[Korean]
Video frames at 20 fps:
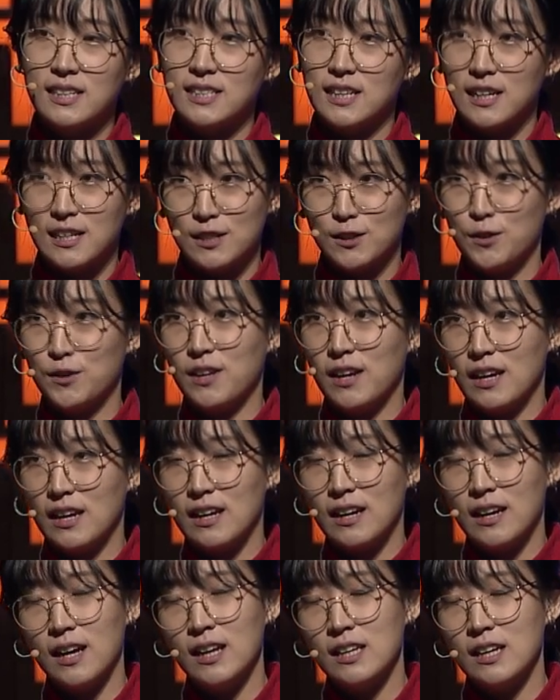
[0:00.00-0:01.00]
제가 그런
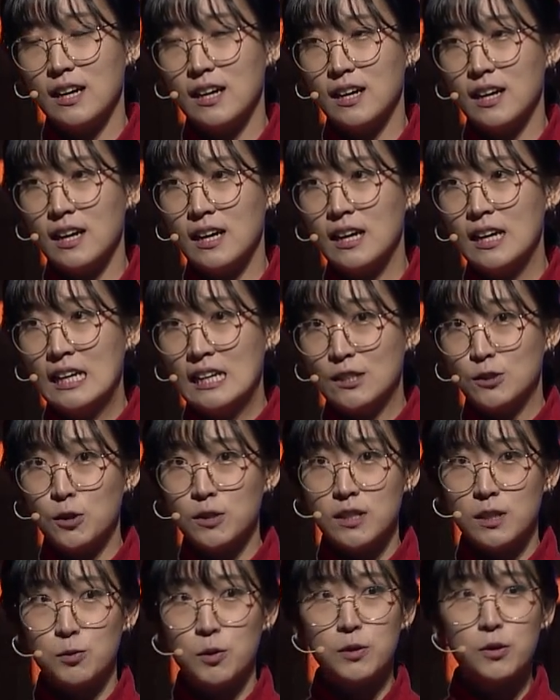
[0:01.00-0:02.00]
얘기를 하니까
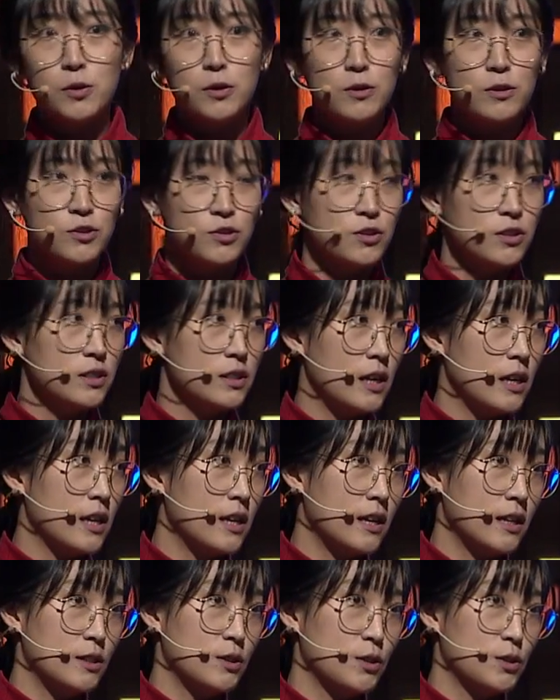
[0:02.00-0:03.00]
저한테 되돌려주는 얘기가
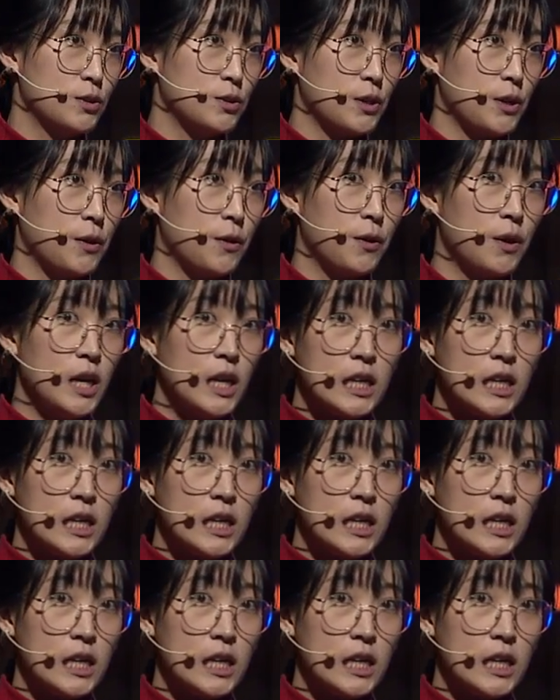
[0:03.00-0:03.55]
있었어요.